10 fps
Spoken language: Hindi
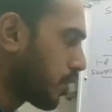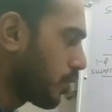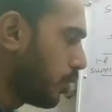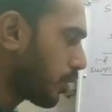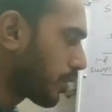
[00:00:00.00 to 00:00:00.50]

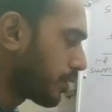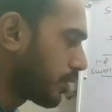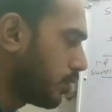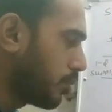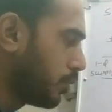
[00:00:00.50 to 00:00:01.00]
कोर
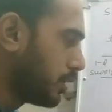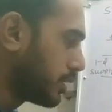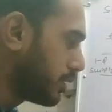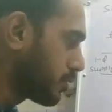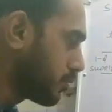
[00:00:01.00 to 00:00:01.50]
कोर बोल
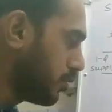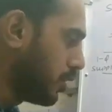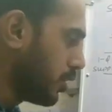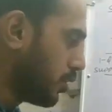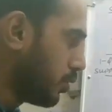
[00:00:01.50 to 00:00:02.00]
देते हैं इसको
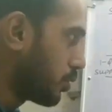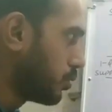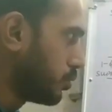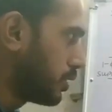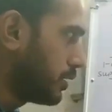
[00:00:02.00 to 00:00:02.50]
और
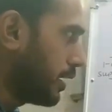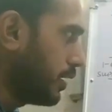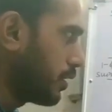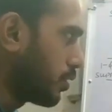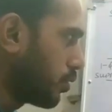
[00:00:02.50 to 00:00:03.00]
दूसरी
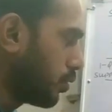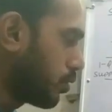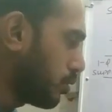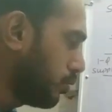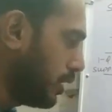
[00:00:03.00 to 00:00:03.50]
साइड
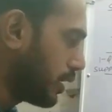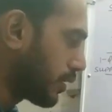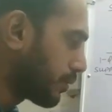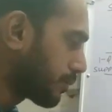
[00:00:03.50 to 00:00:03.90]
कोर टू एयर